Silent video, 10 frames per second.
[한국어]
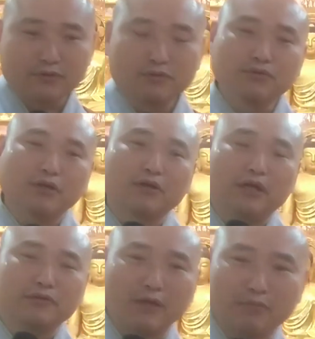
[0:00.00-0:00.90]
지옥에
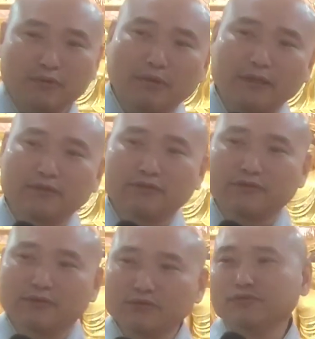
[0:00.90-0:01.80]
가는 과보를 받을 수
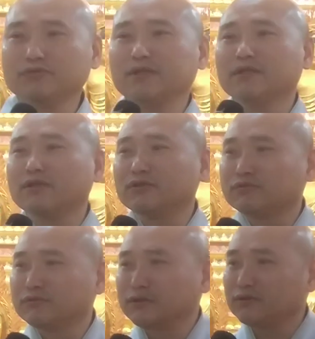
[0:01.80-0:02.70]
있고 축생이 될
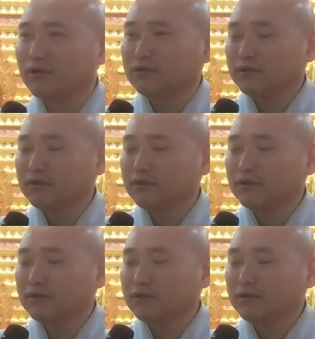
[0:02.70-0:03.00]
수도 있어.